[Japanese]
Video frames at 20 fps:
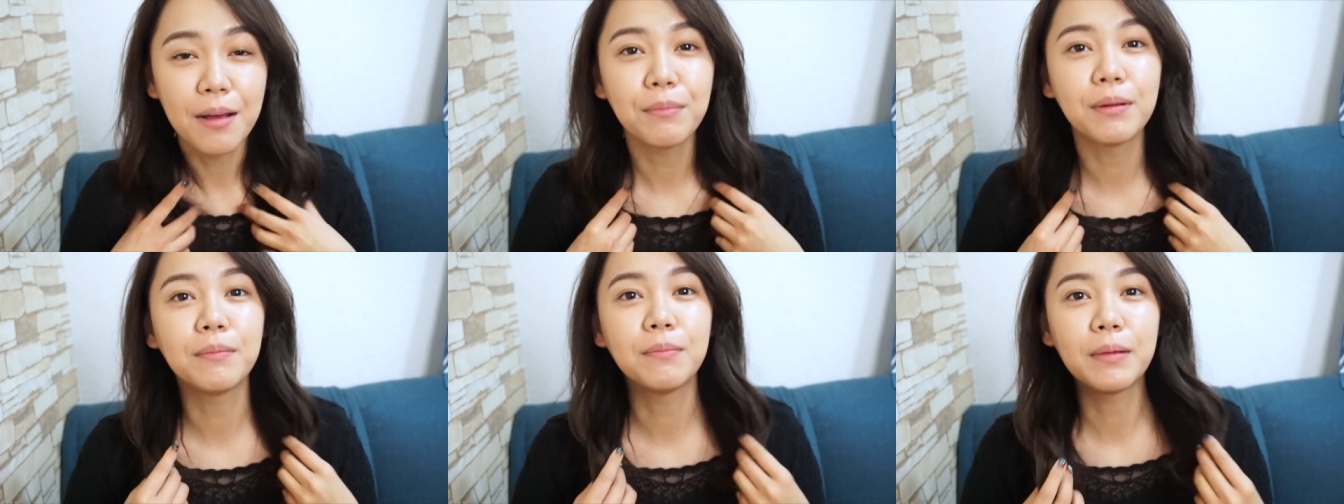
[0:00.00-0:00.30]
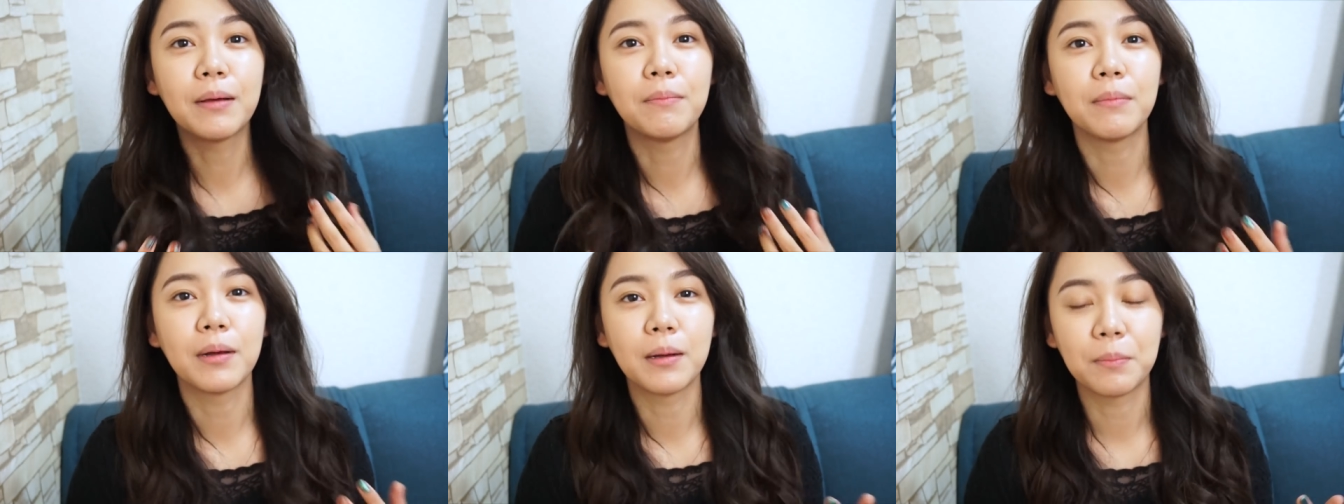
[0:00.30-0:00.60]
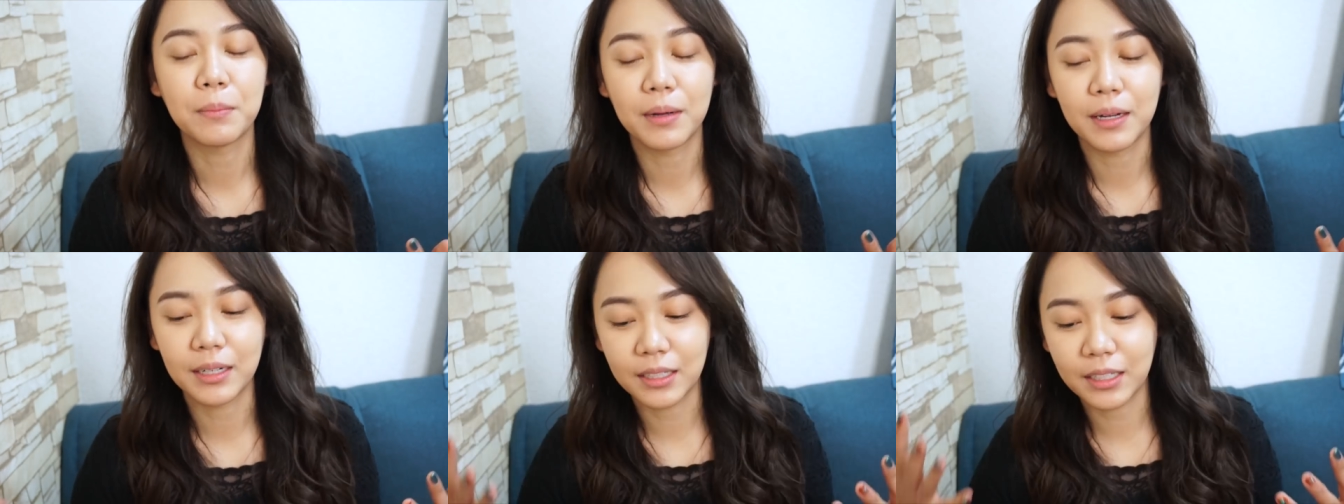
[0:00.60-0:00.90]
まあまあまあ
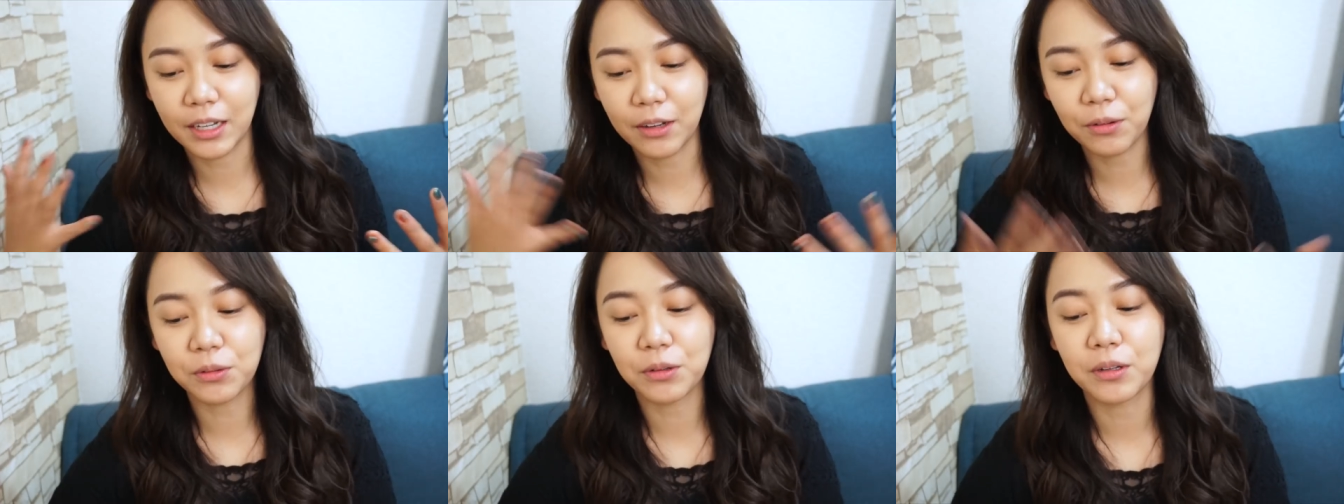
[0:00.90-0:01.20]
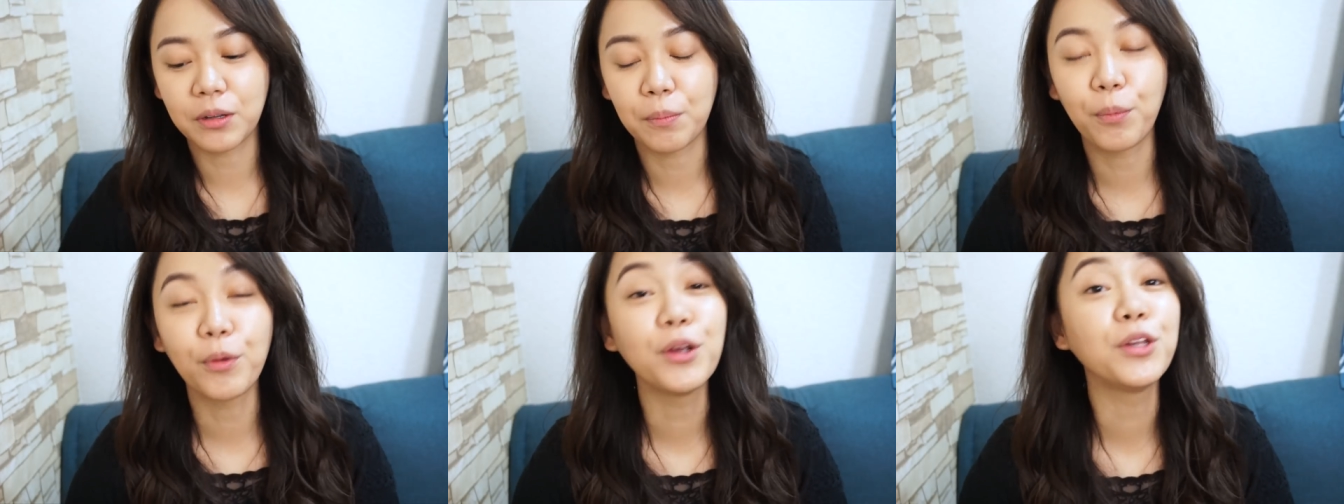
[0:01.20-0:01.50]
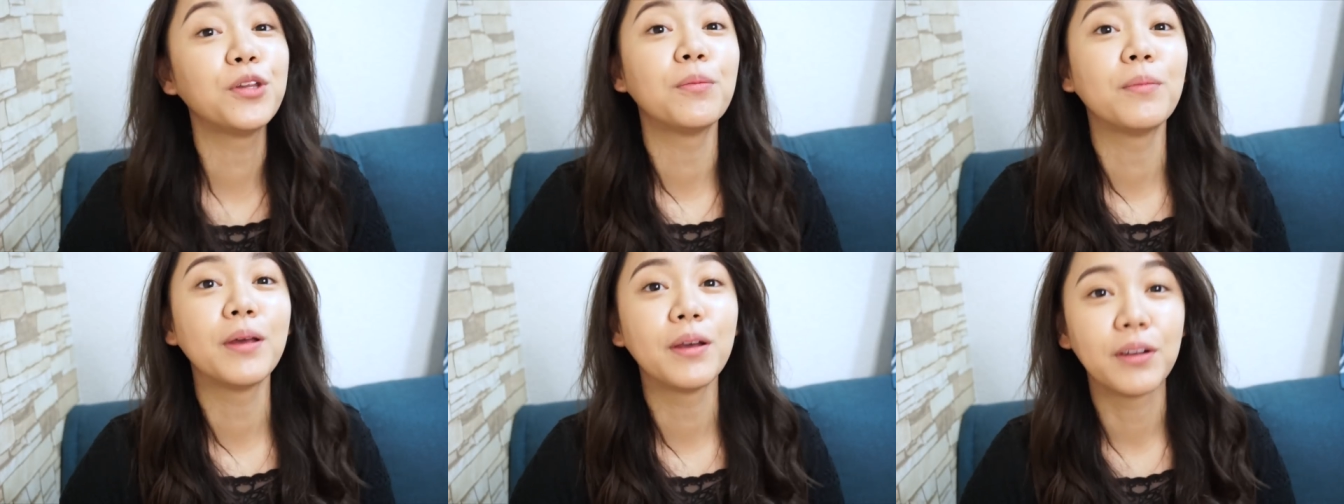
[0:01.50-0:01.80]
まあ、ってことで
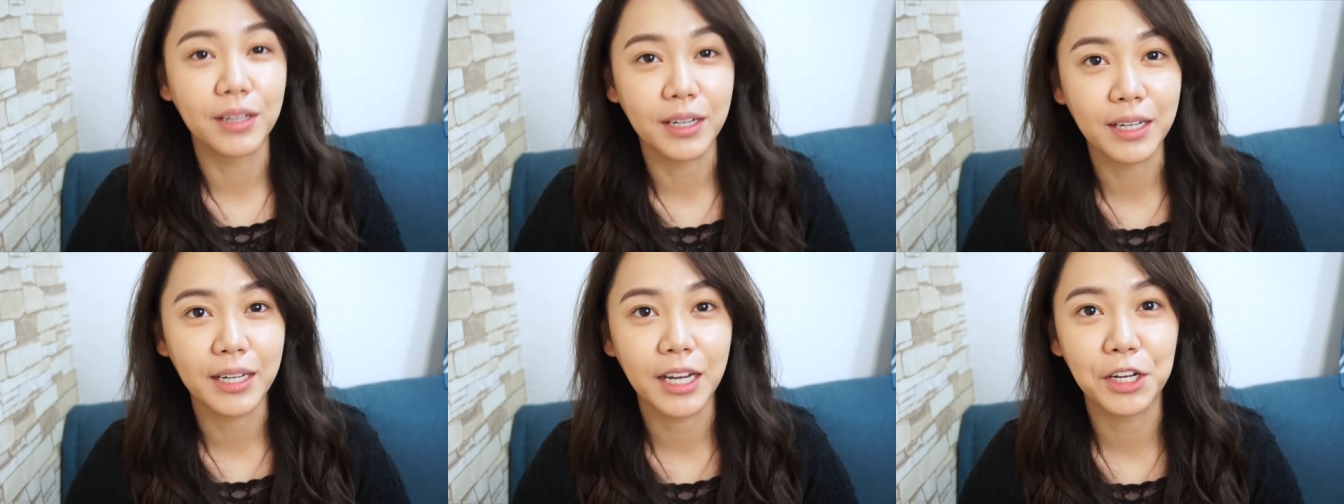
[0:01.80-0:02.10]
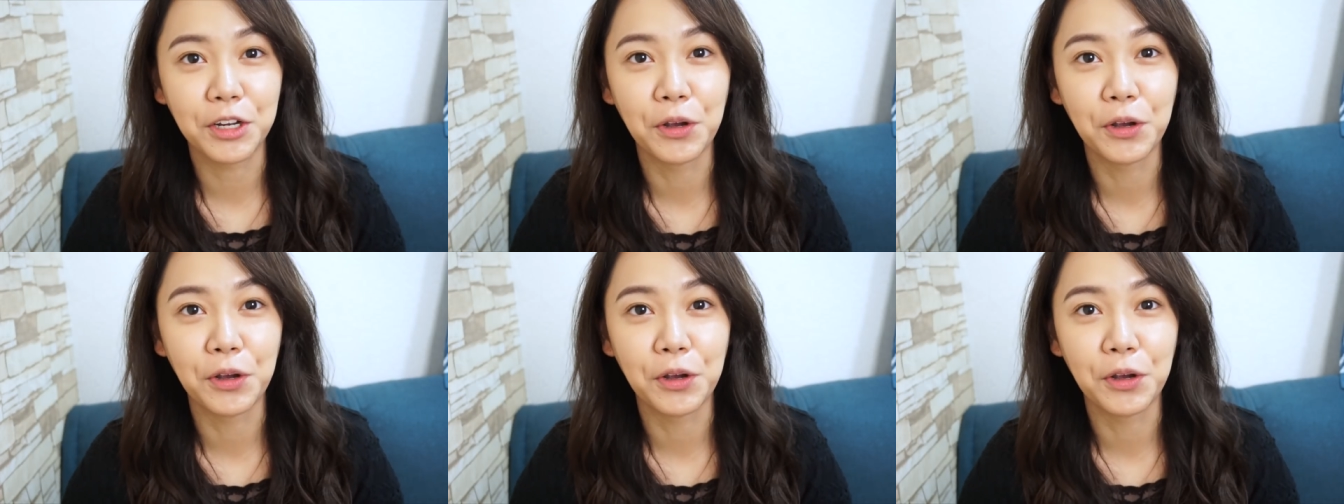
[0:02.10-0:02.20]
ポイントメイクだけ